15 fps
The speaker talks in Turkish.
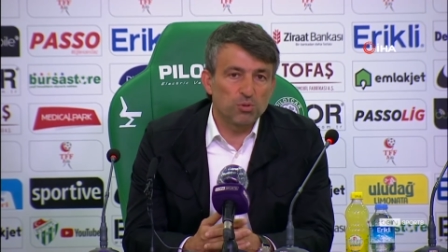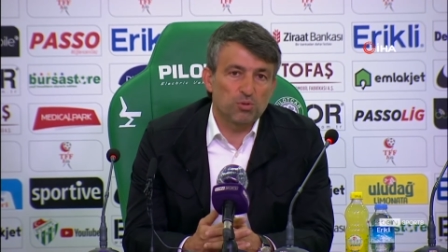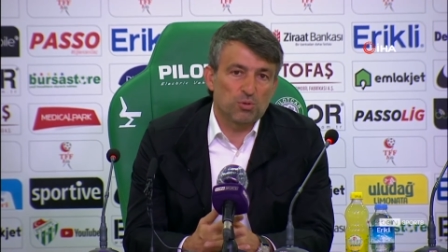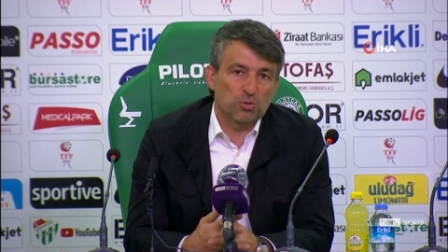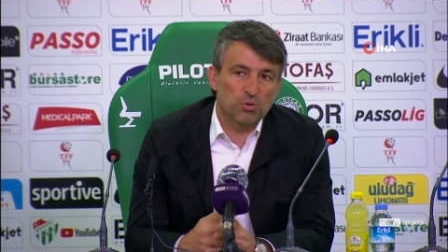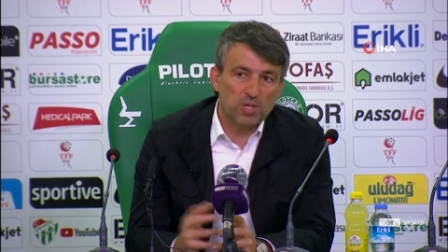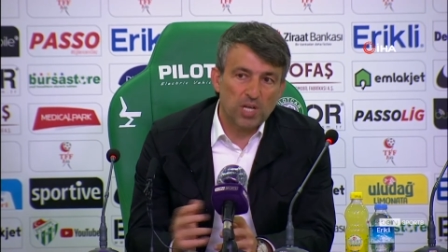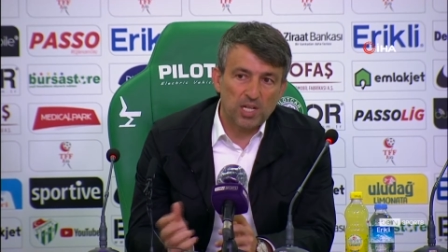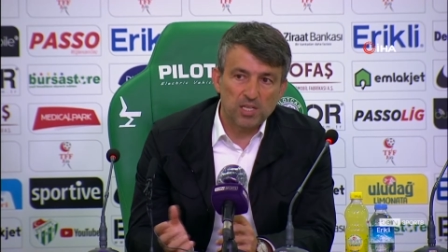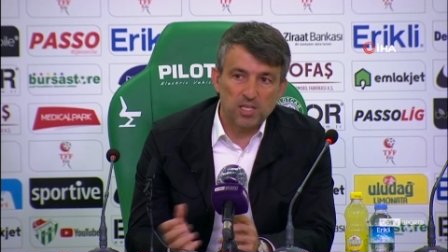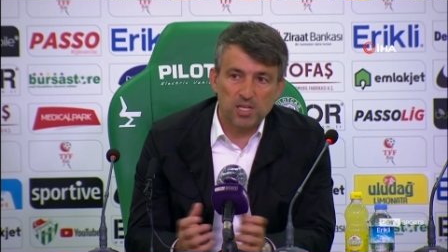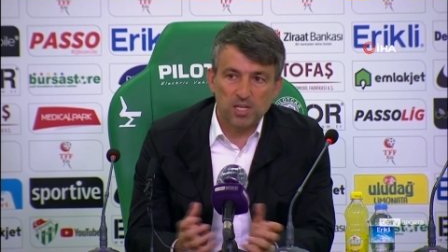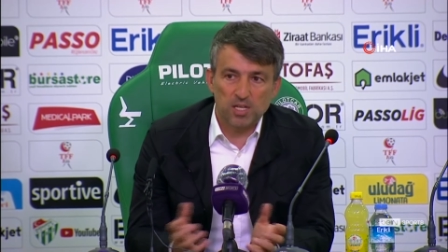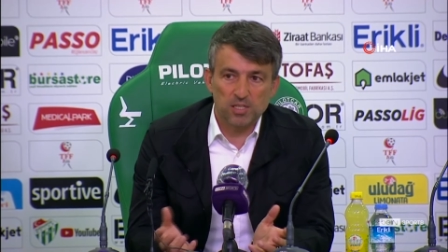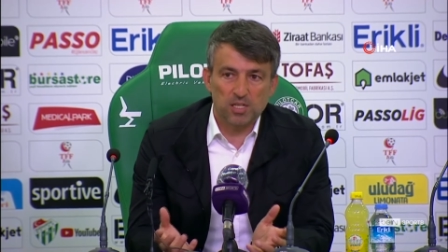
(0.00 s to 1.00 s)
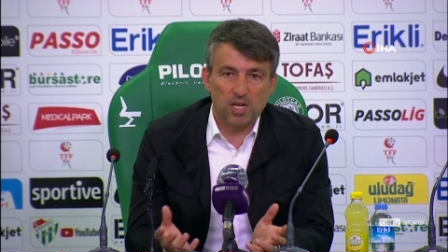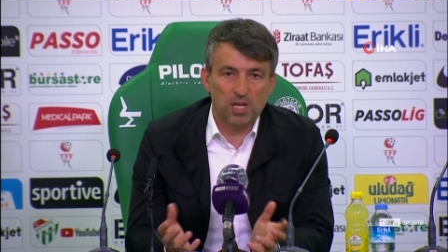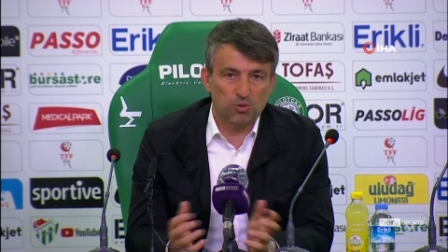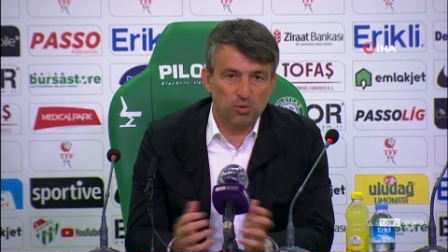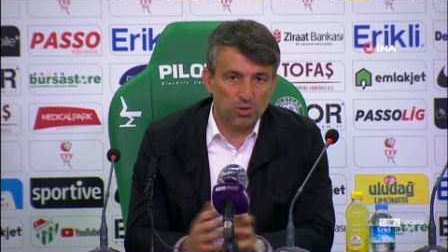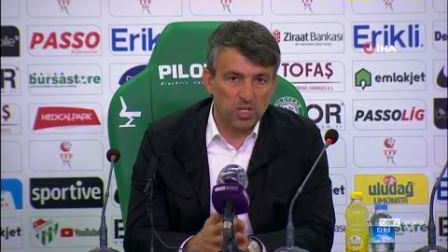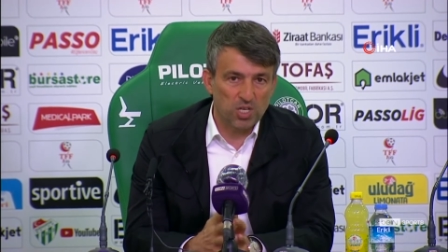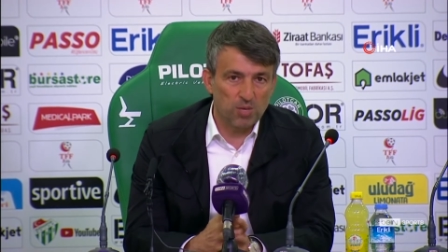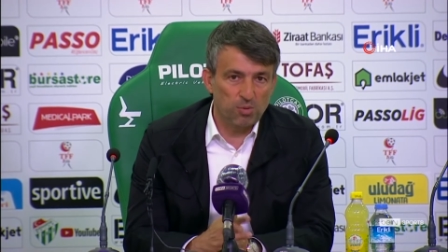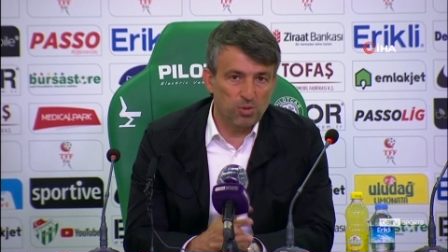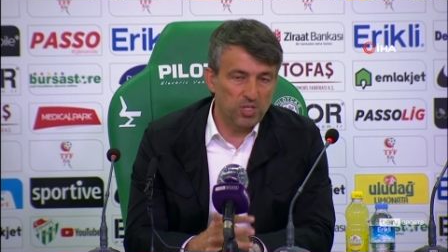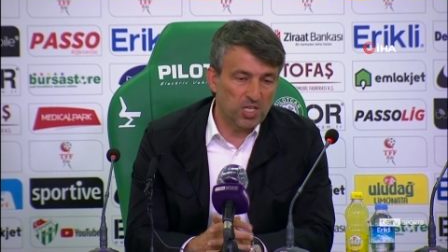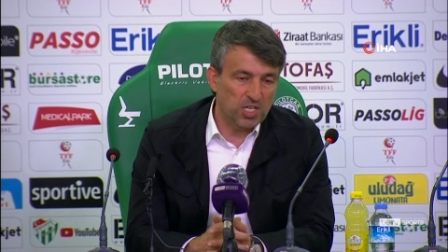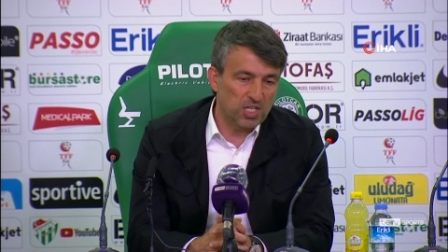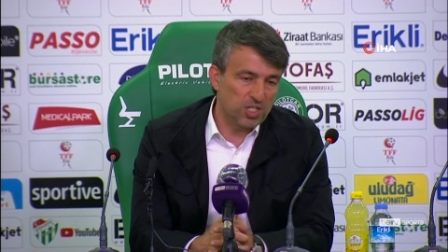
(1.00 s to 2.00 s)
Çünkü kendi daha çok iki,
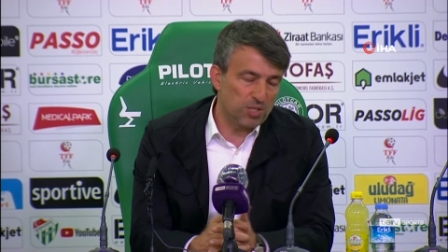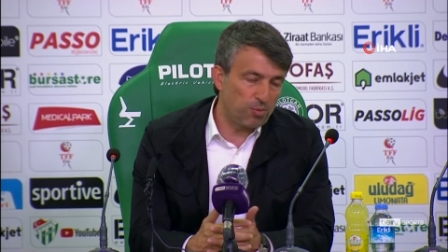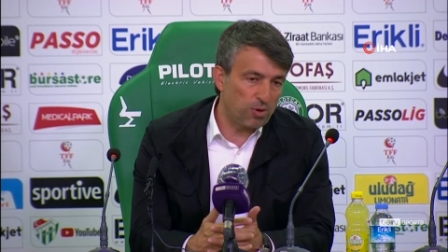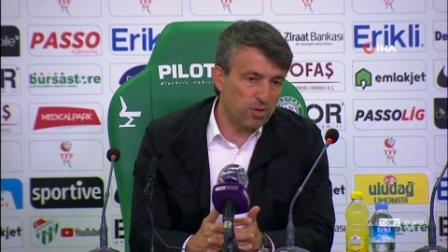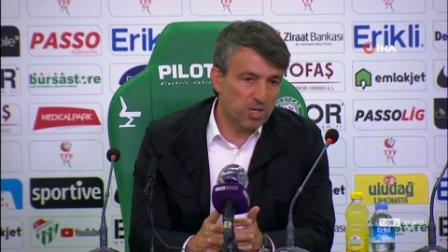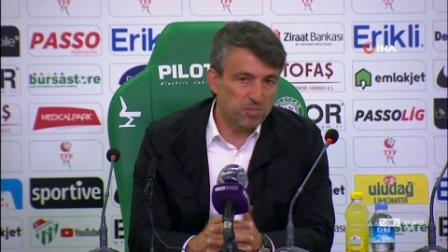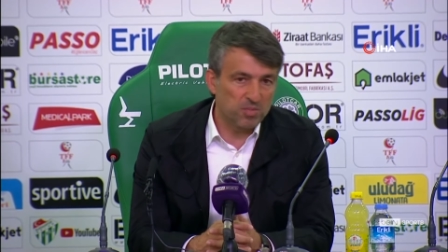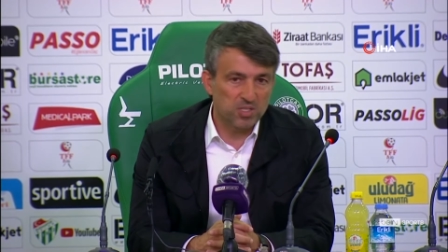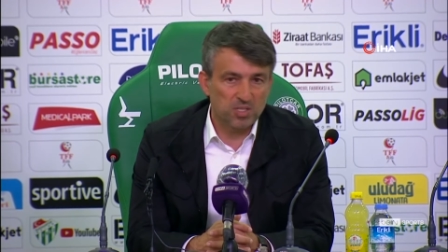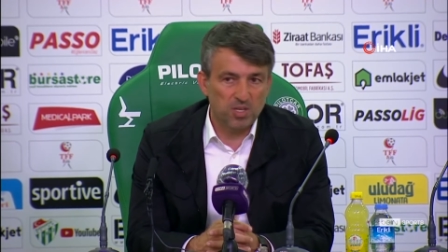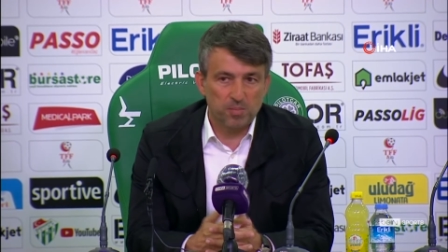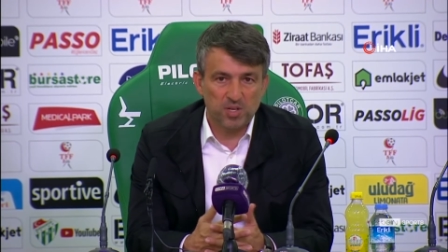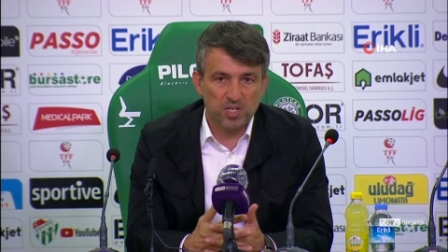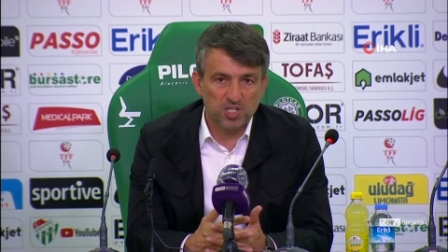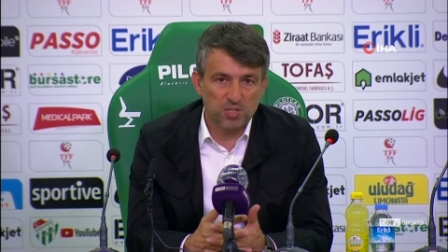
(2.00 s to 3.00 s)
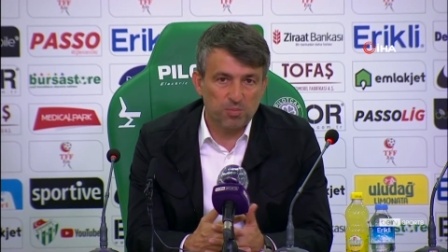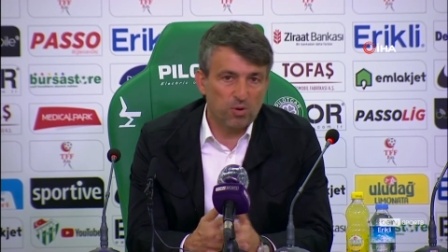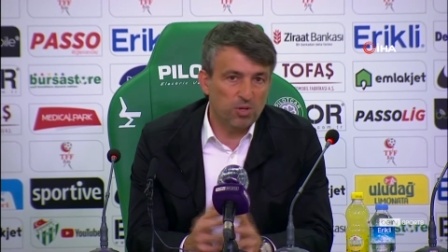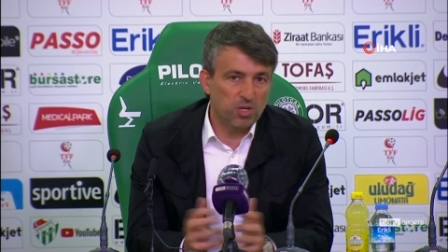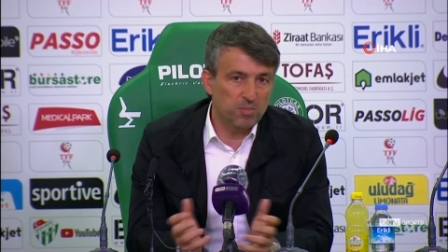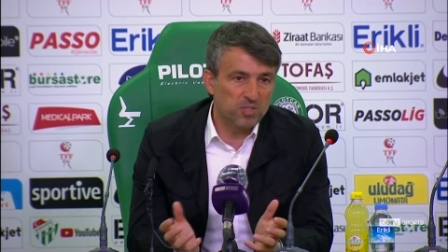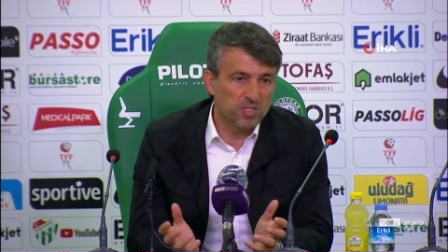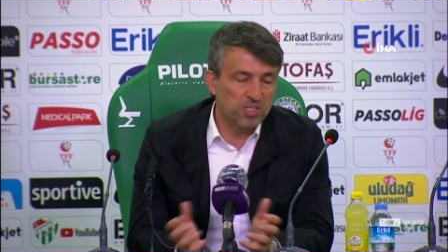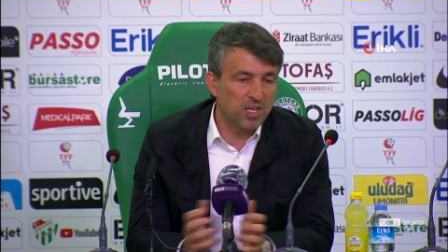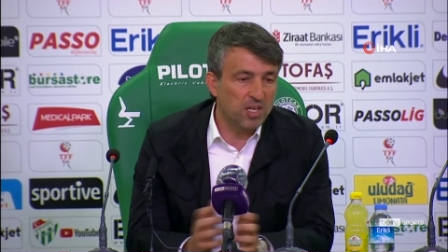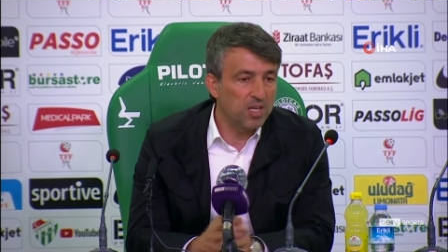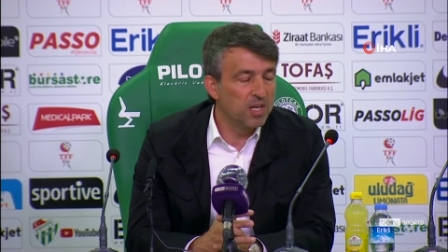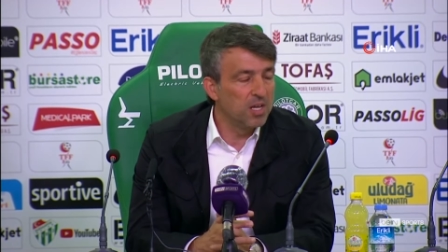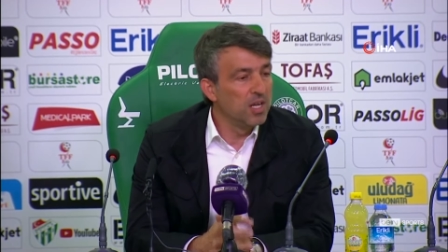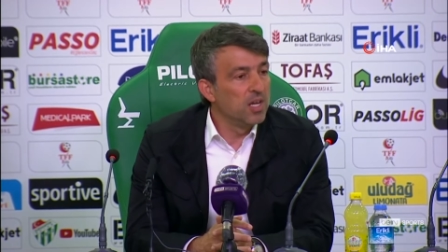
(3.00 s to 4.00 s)
ikinci bölgemizde, birinci bölgemizde
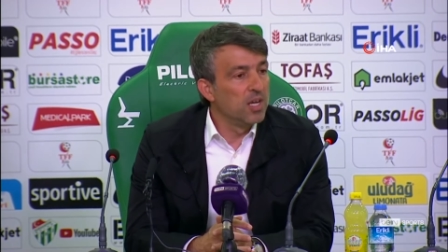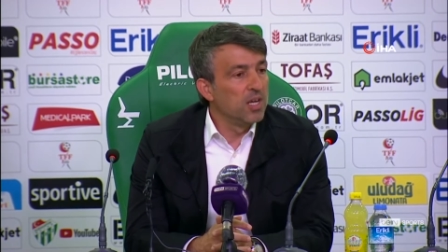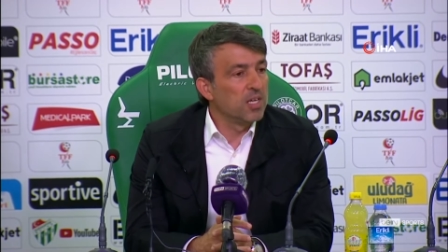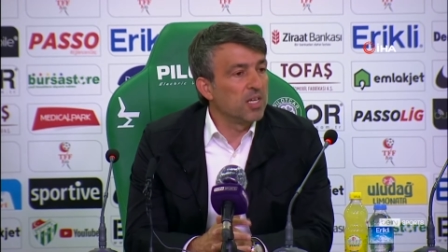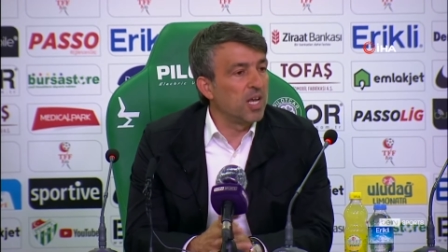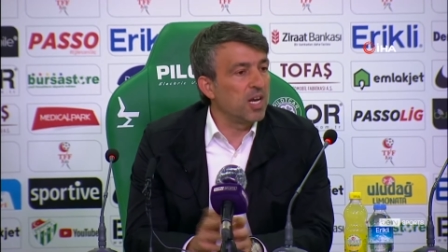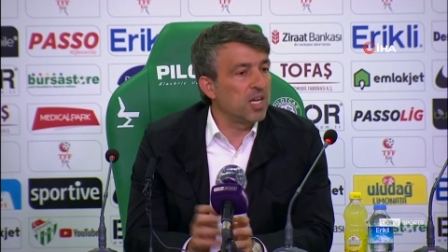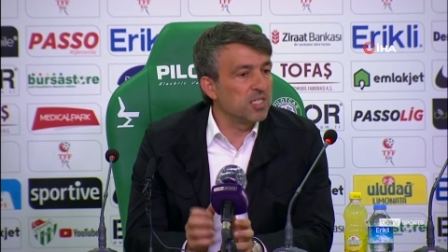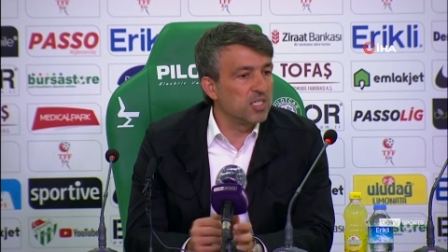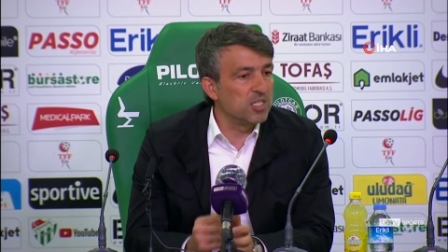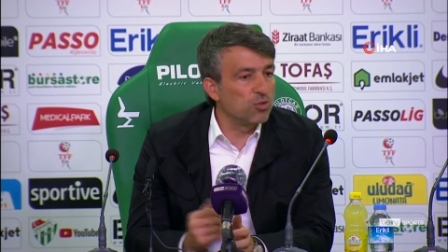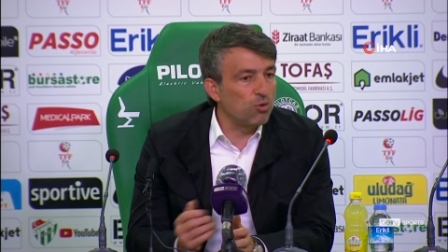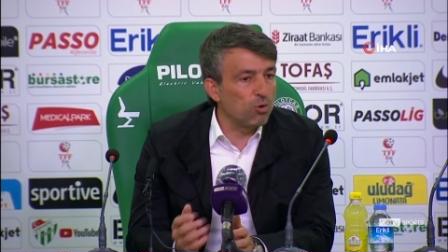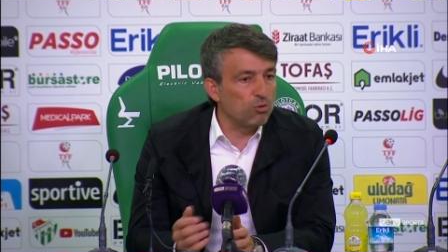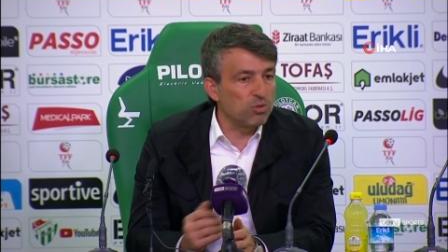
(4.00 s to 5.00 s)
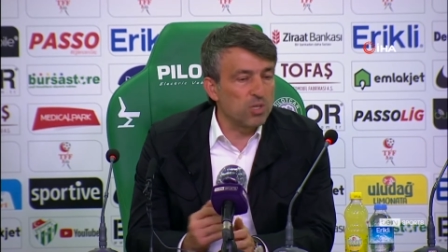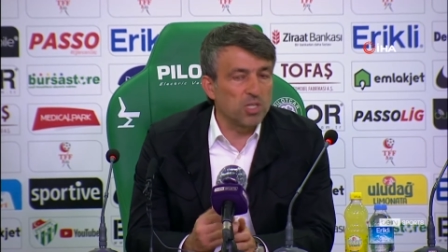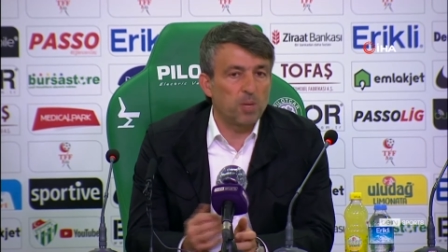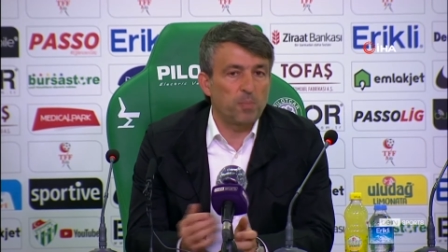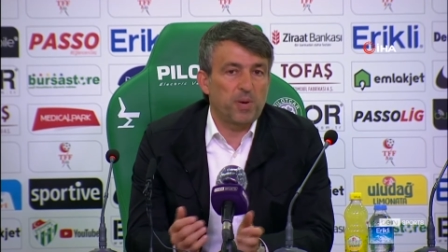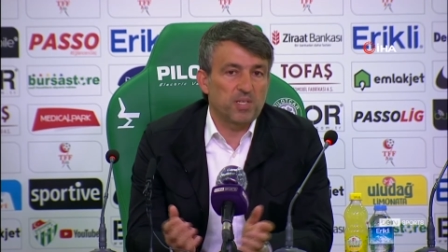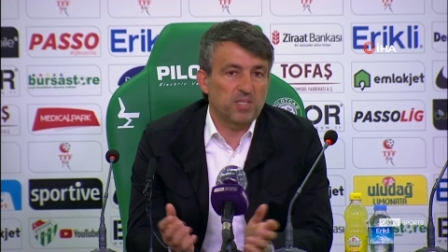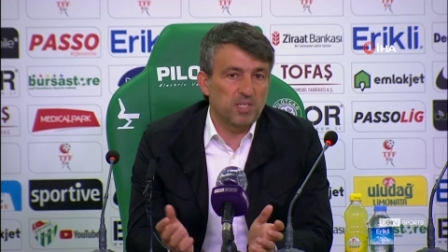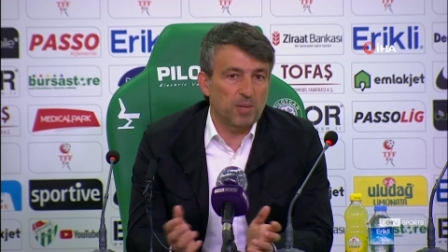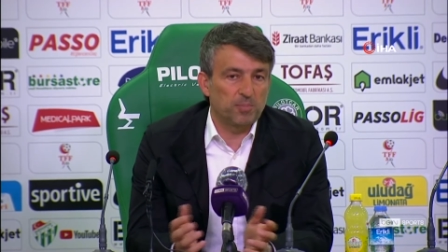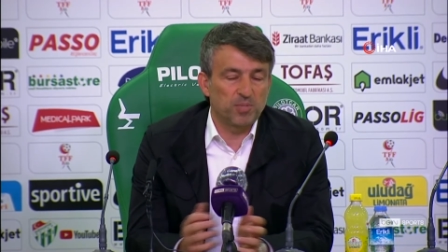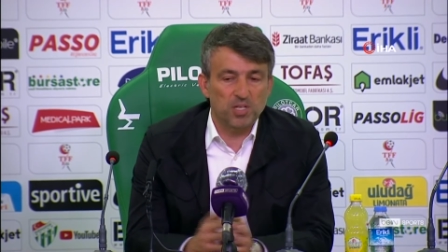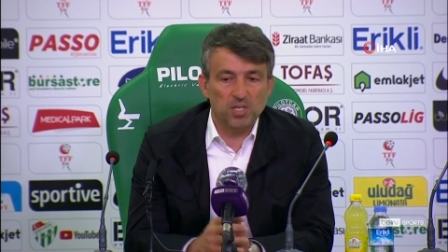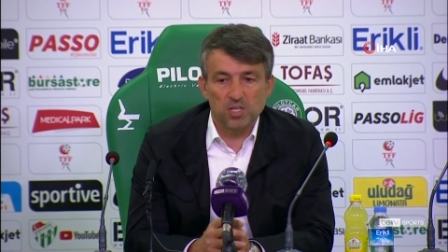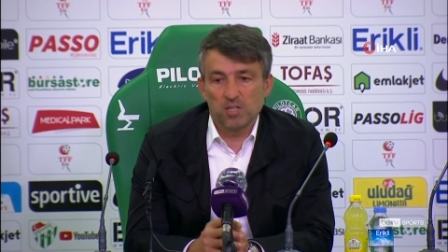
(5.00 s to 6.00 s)
gereksiz çok sayıda pas
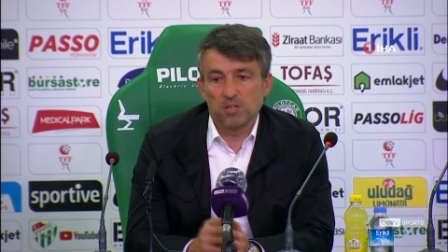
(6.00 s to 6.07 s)
yaptık.